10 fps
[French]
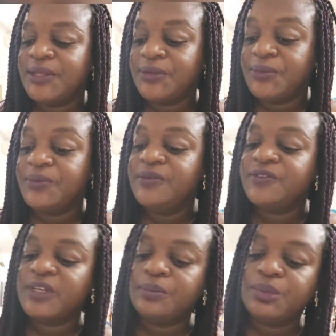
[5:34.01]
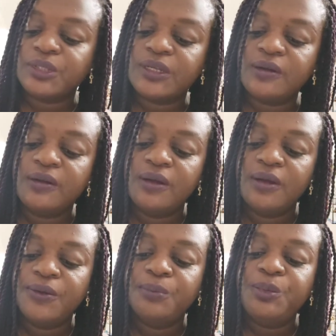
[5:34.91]
tu ouvris pourtant
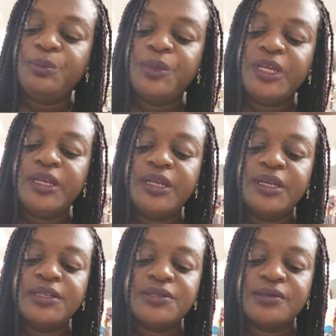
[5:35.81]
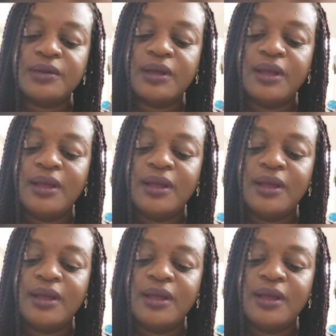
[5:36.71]
nos pupilles sur